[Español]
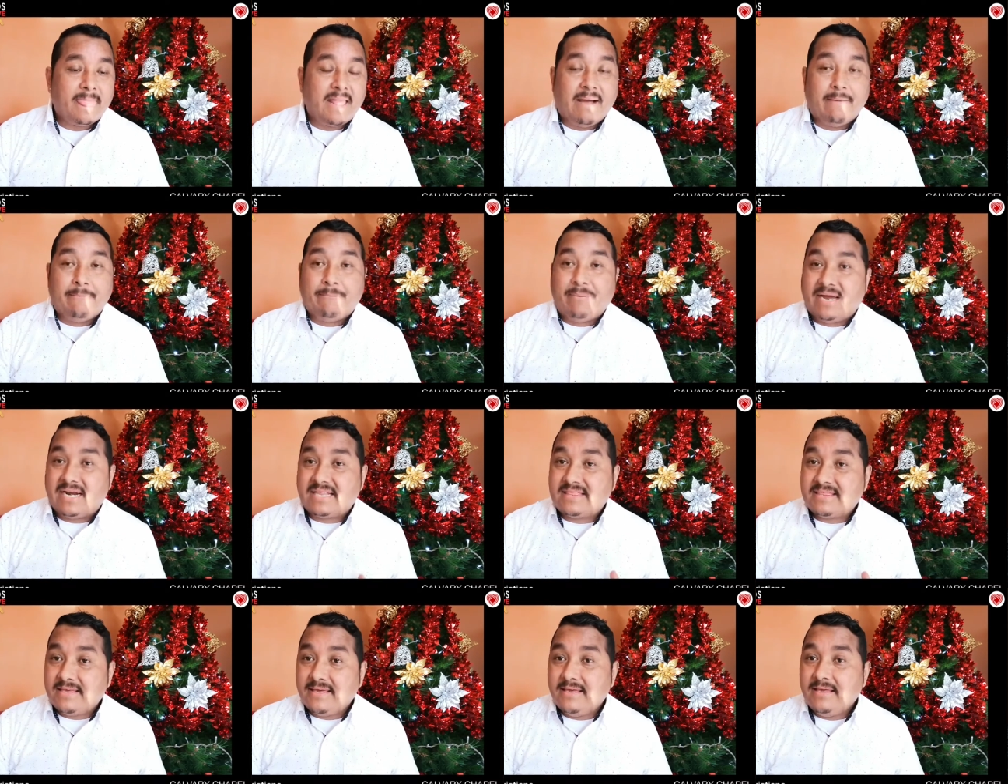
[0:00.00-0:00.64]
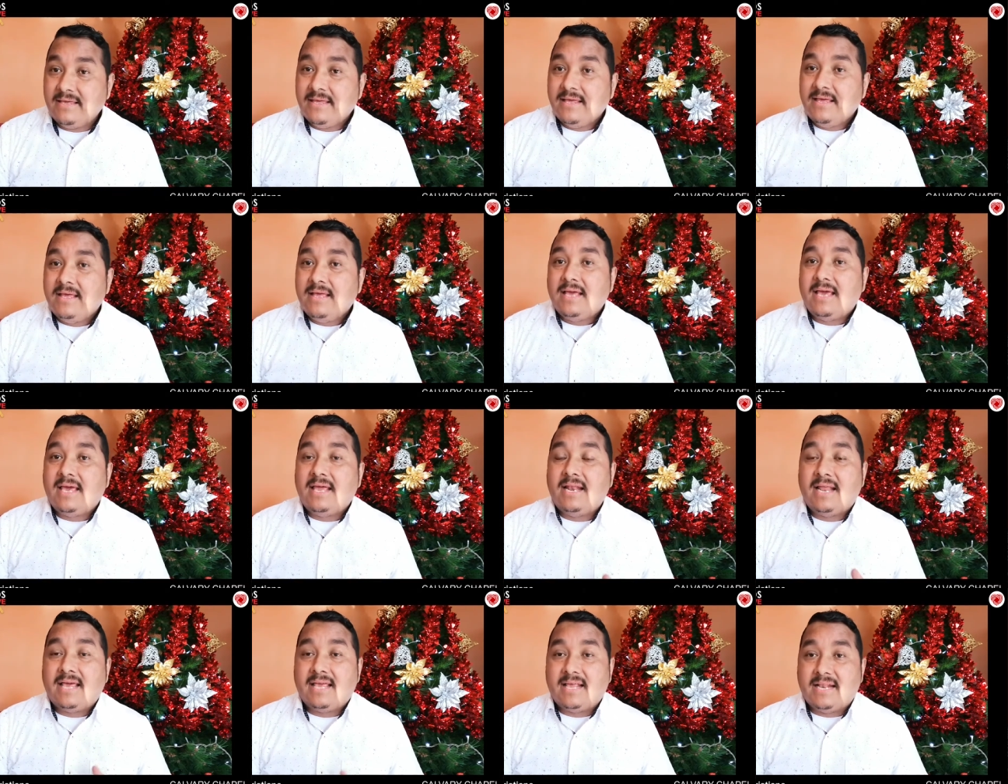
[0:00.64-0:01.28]
Aparte,
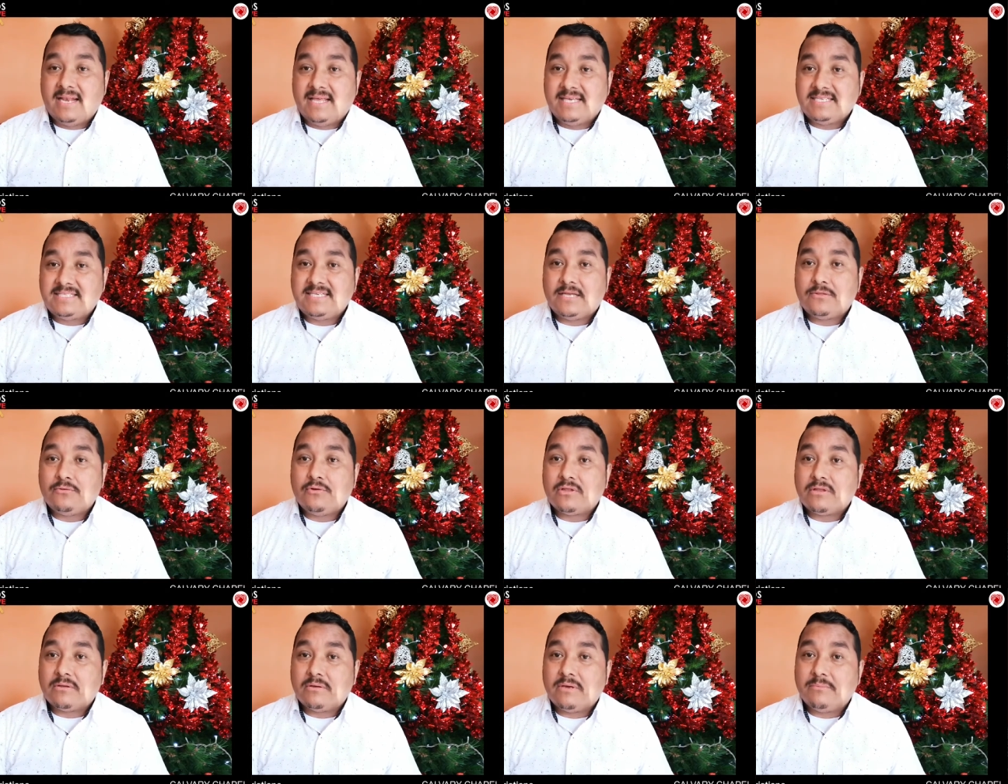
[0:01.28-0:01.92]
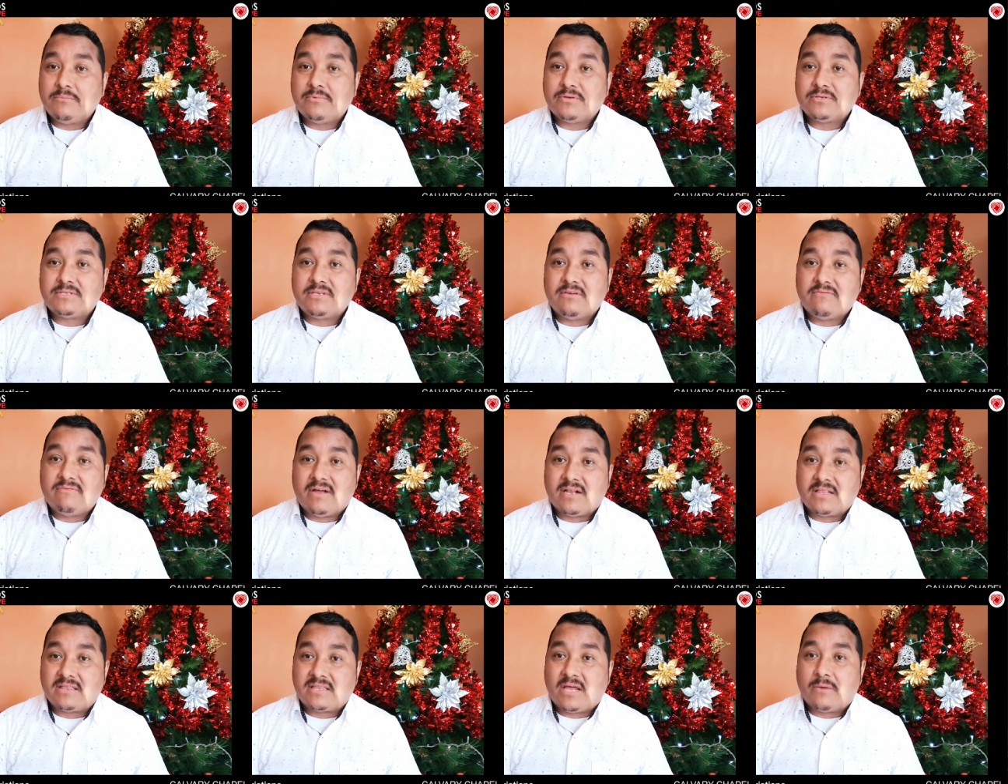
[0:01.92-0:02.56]
en la iglesia no debemos de
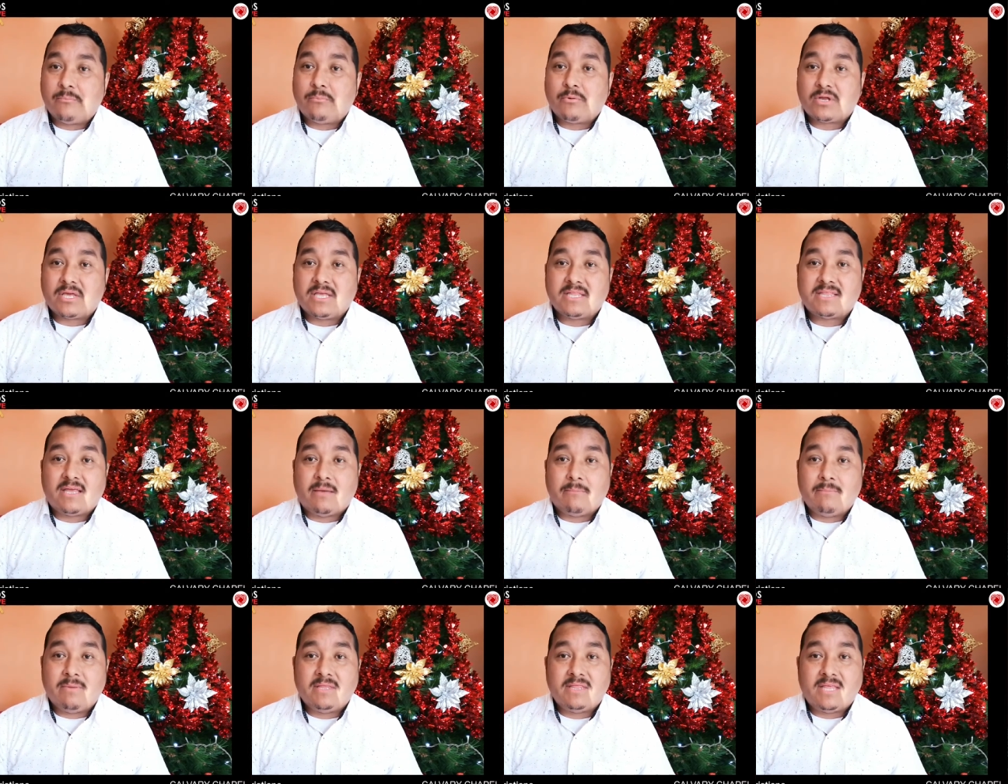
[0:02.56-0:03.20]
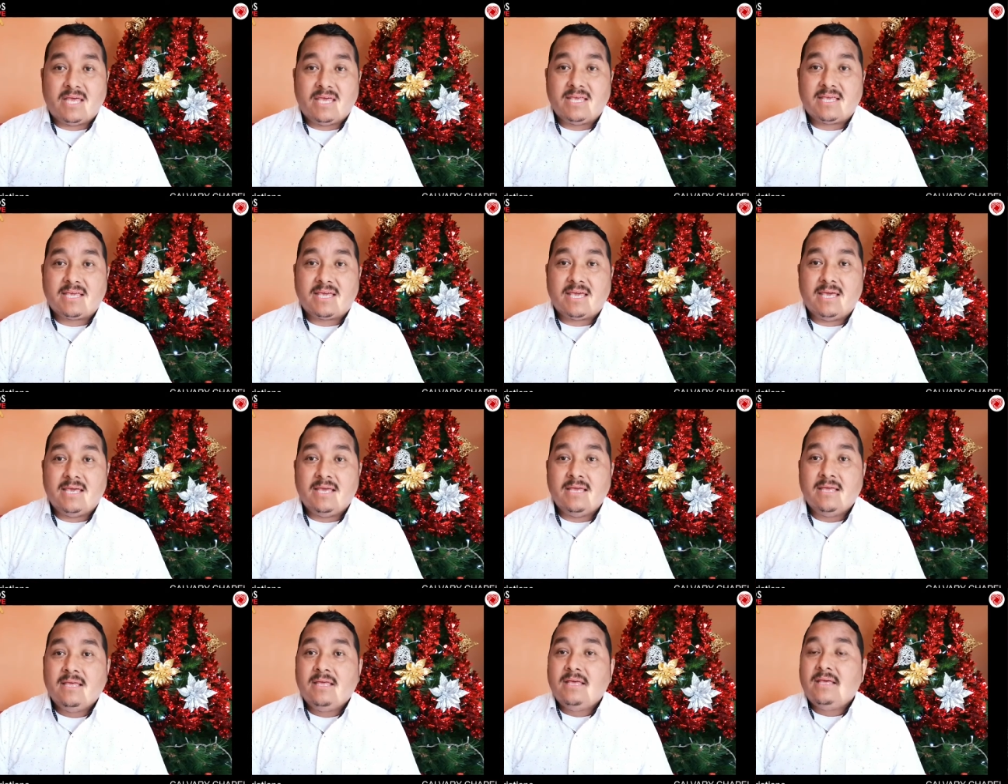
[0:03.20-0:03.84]
faltar porque también hay
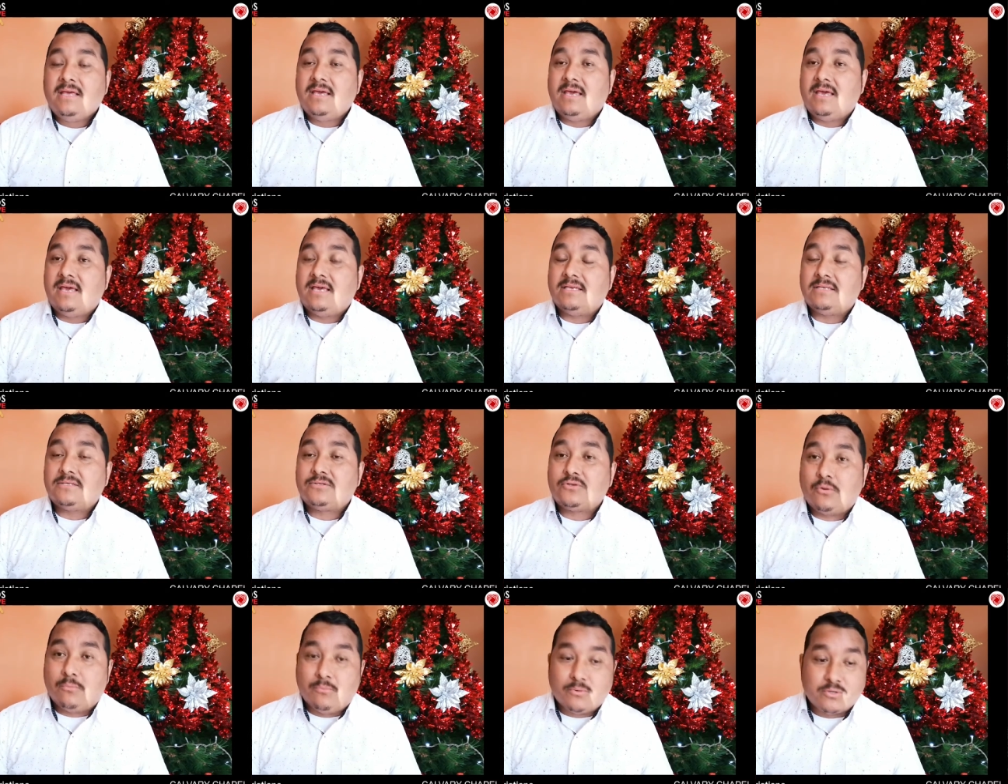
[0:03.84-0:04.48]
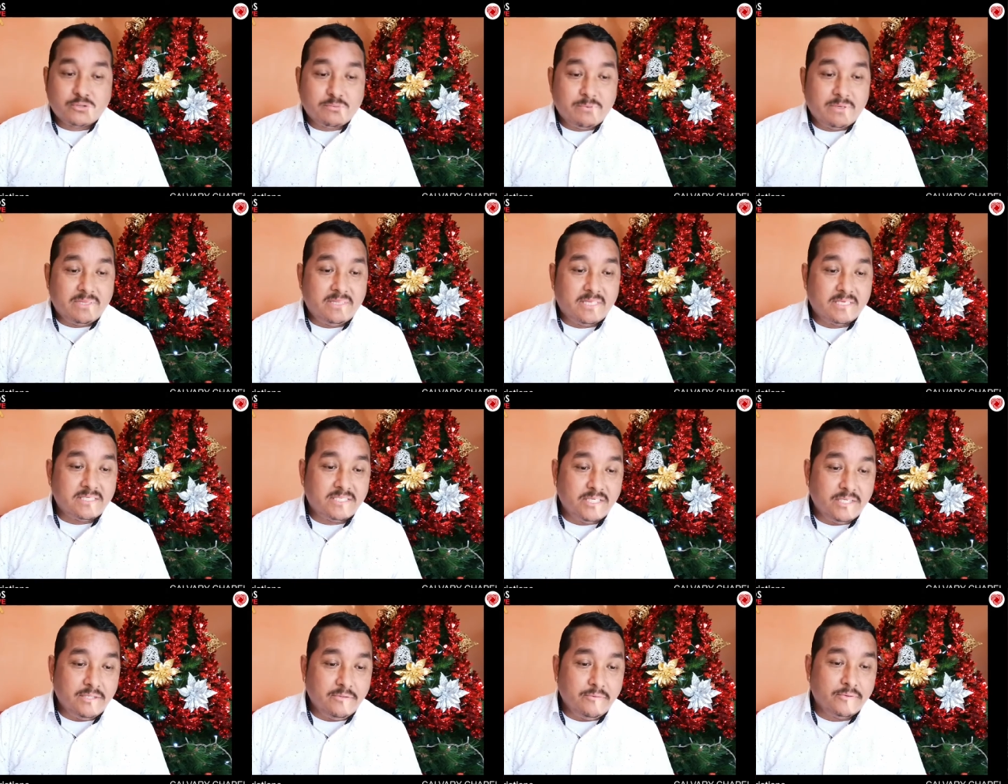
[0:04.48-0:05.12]
que eh, somos
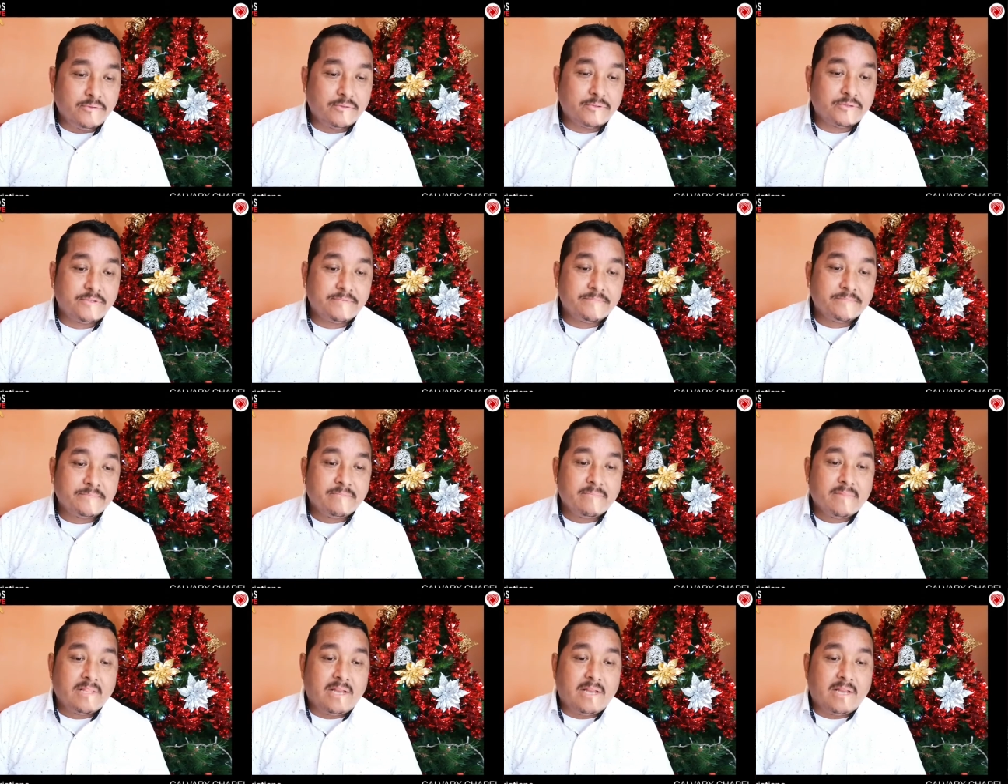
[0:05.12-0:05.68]
bendecidos.